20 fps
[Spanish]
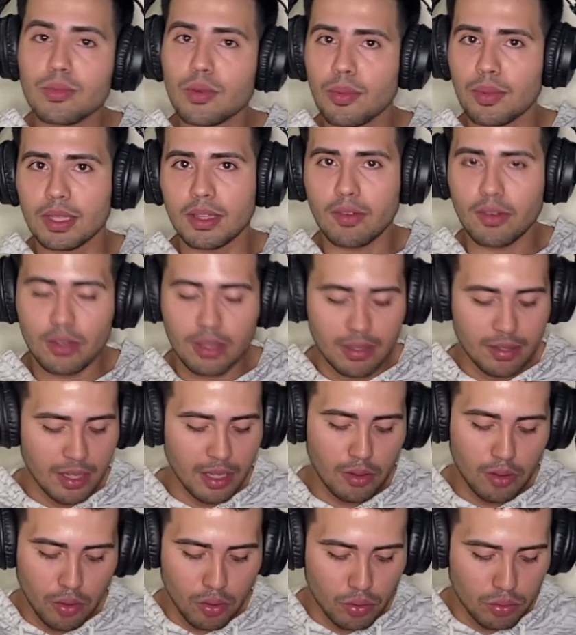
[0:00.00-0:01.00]
como estamos
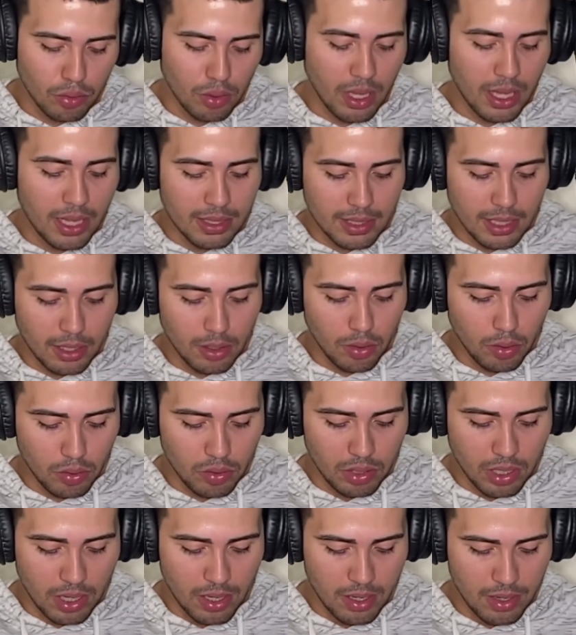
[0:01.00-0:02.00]
diciendo, y con todas estas
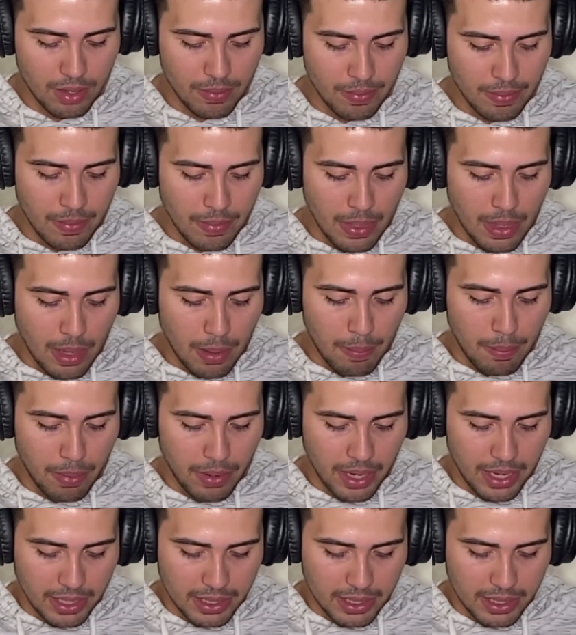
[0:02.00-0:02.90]
cosas, pues